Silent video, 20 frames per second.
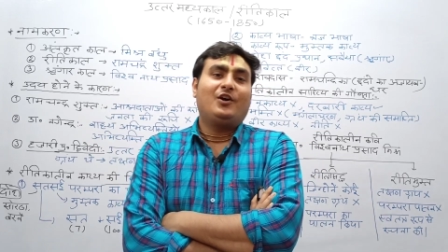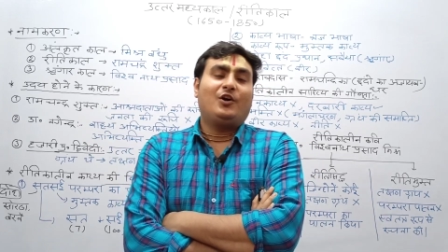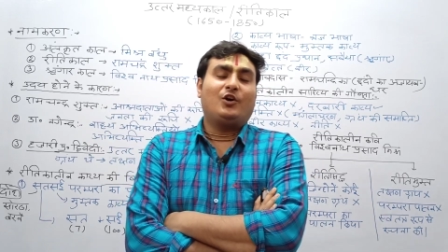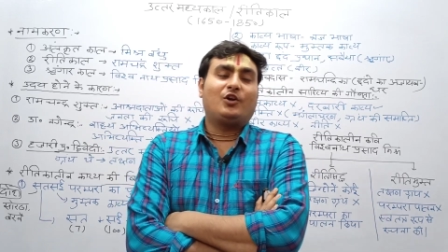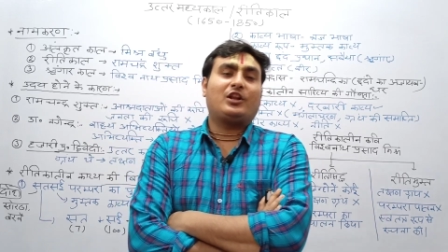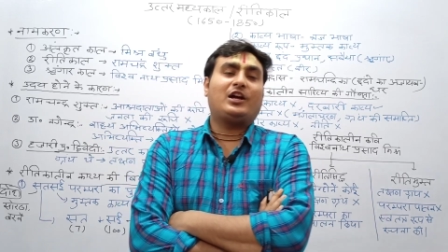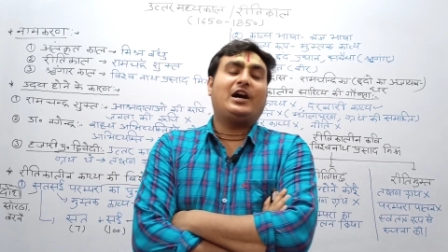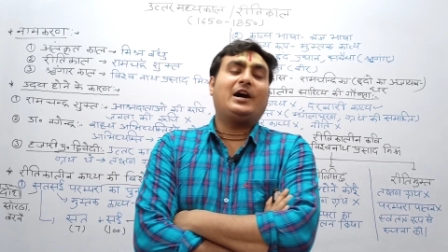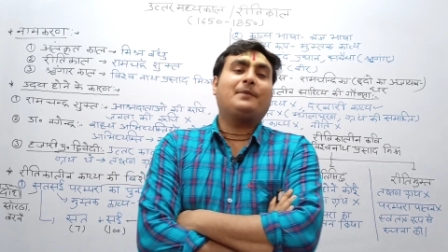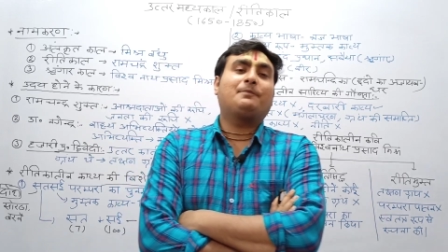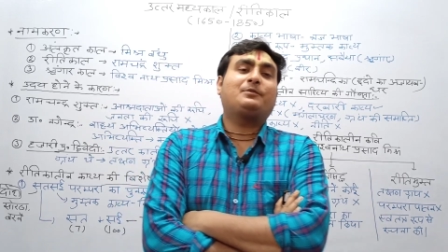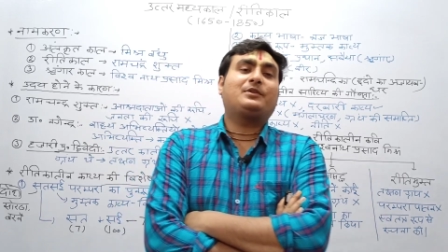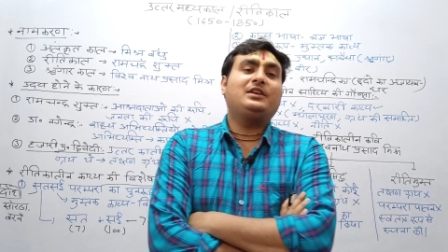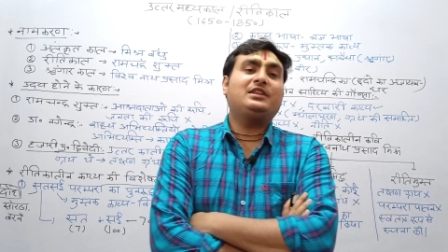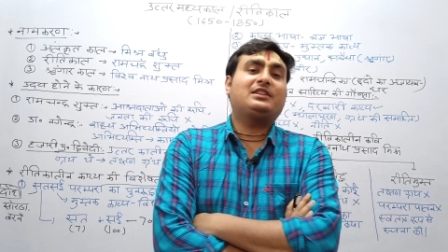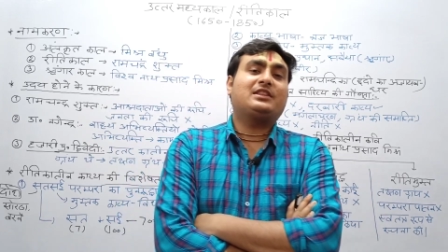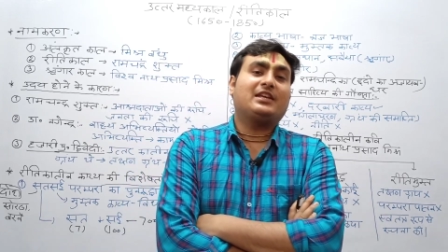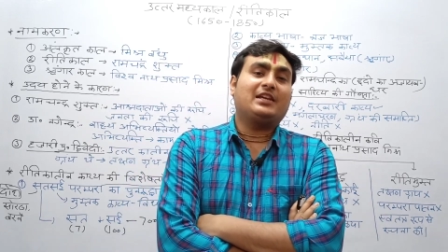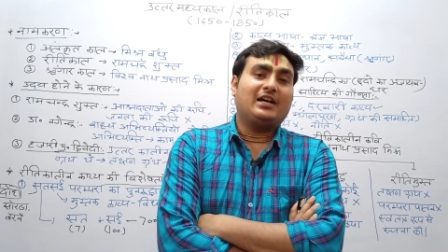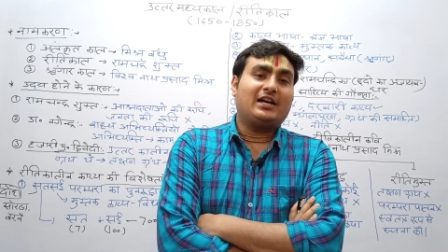और
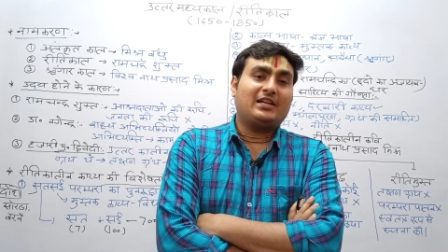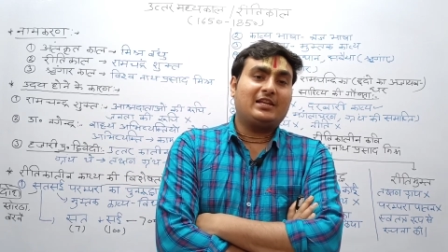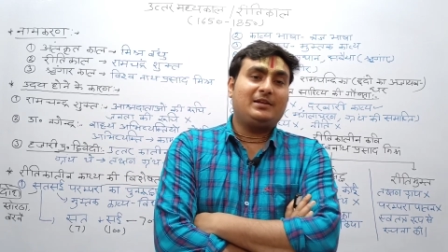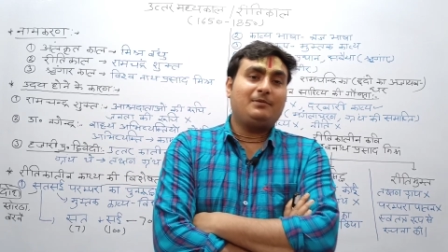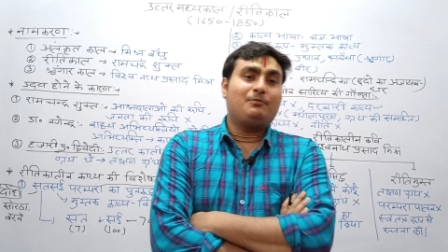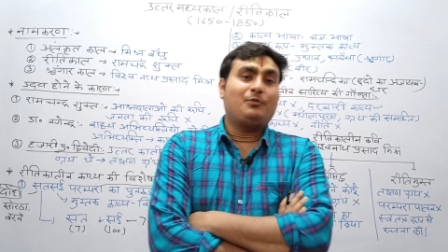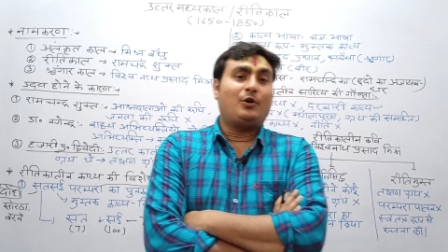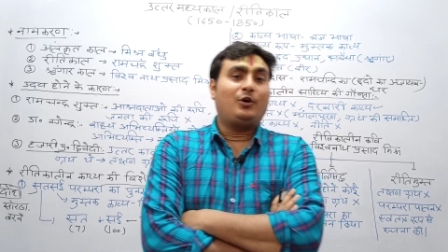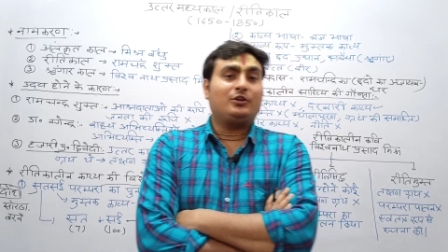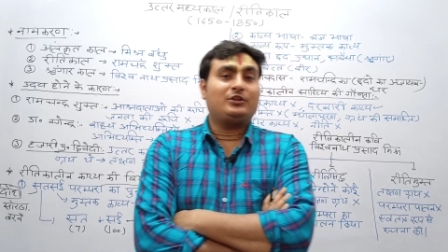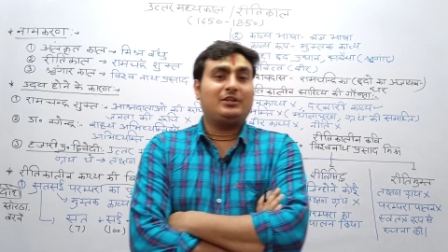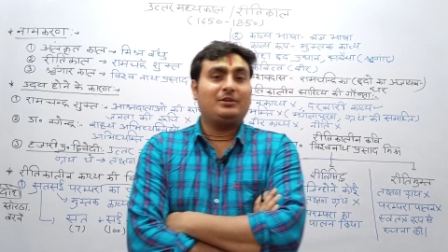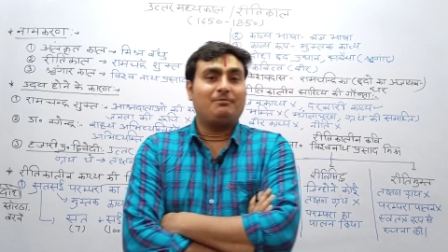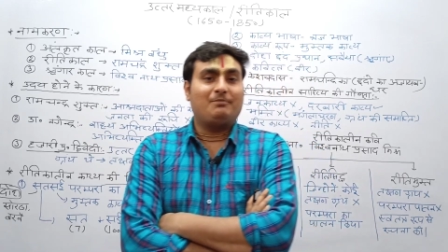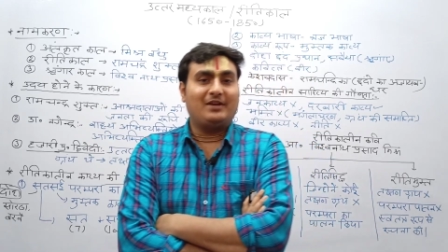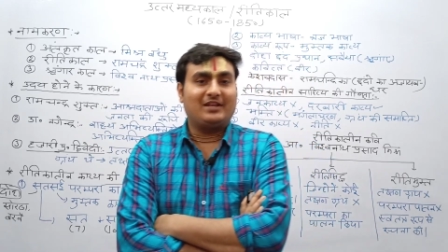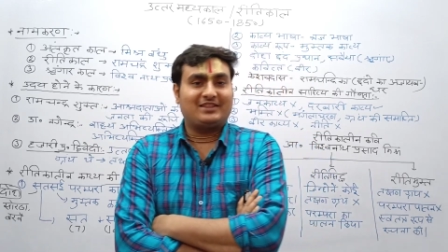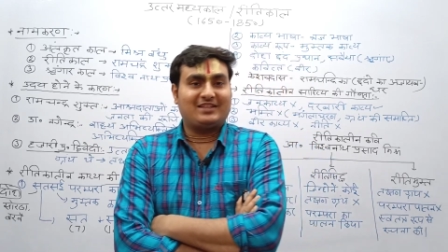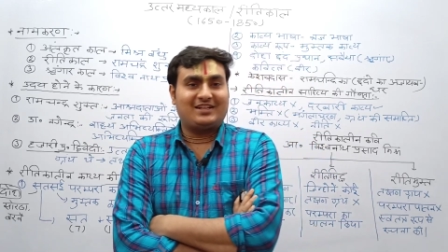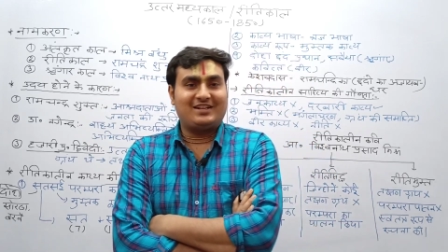आपकी तैयारी बहुत ही
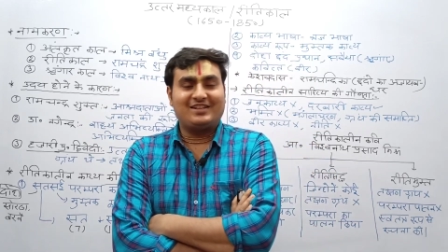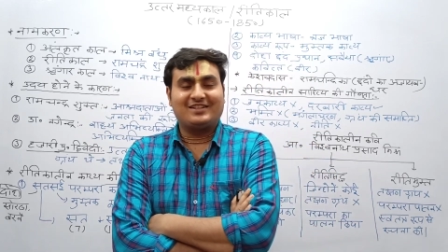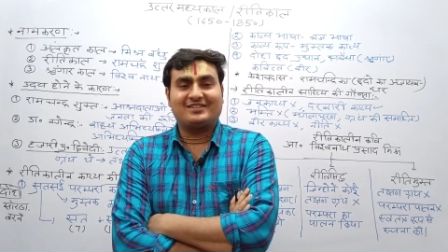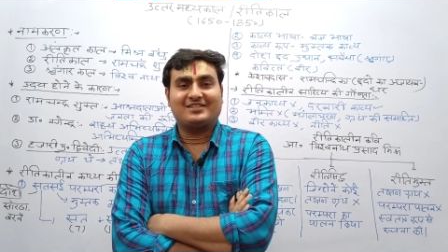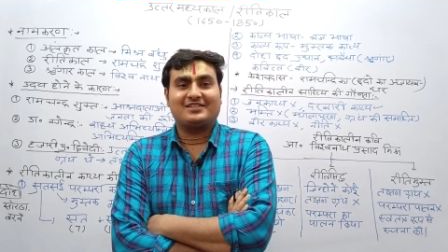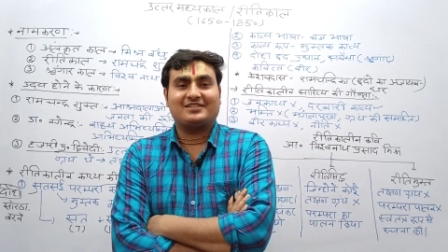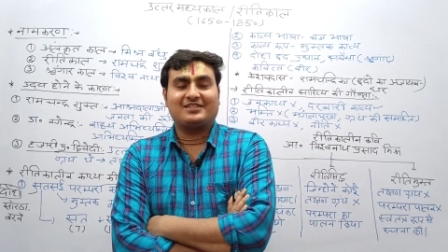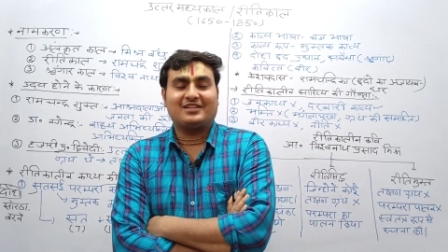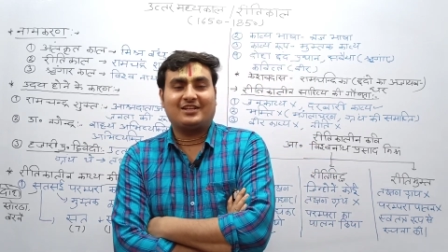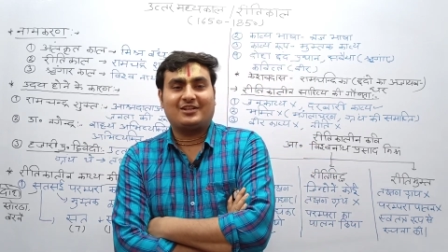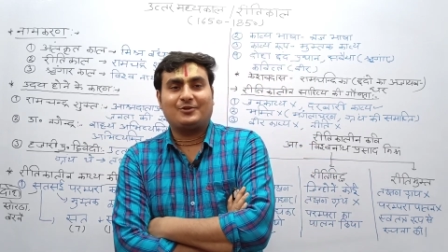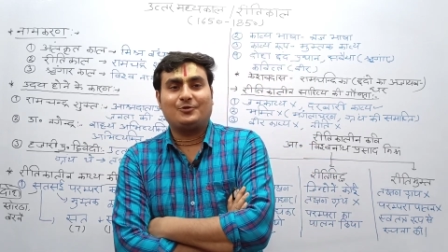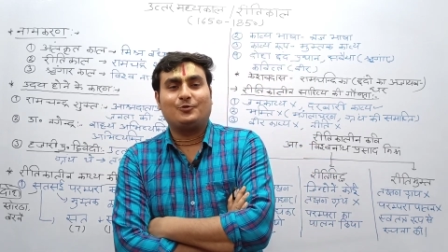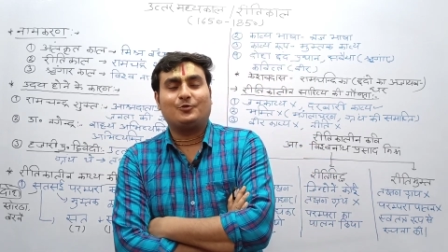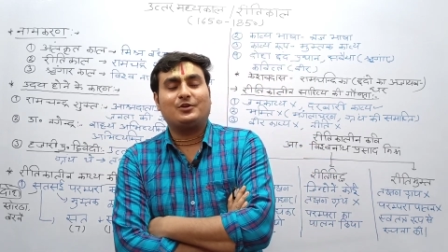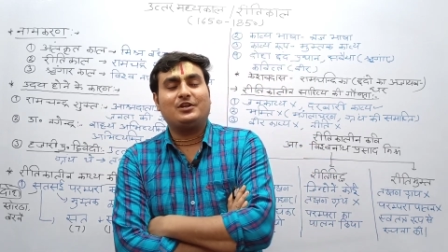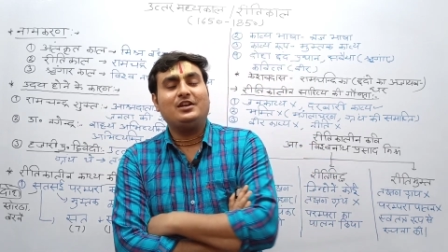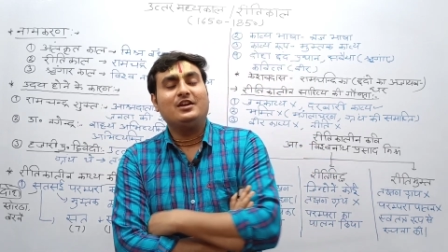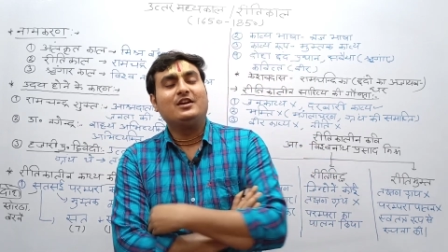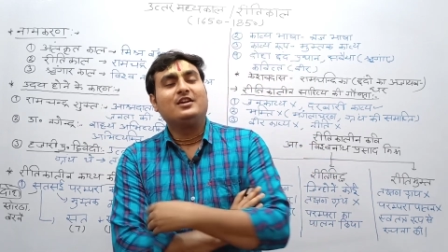बेहतर ढंग से चल रही
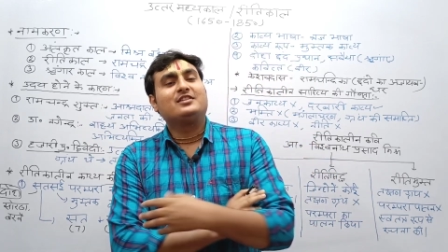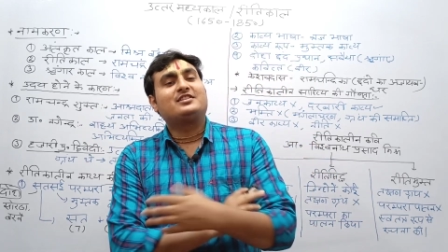होगी